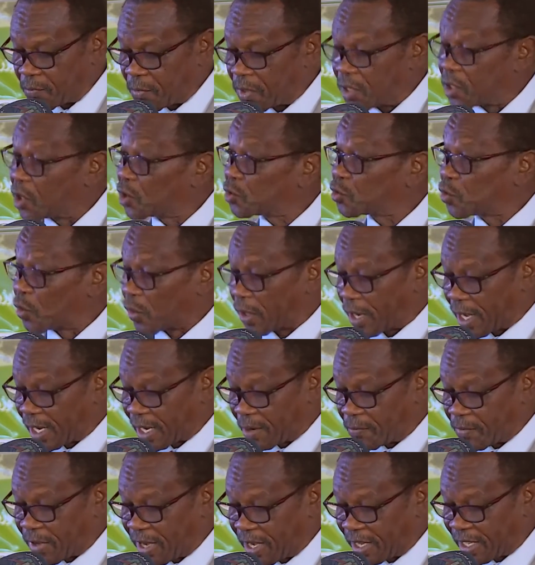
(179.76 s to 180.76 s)
مليون
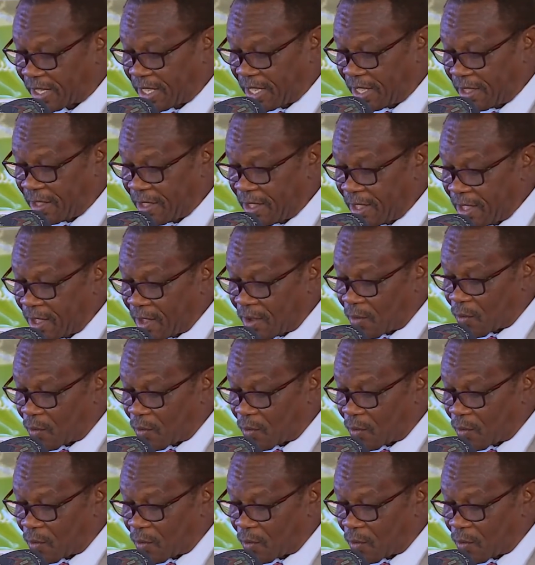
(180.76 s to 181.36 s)
دولار أمريكي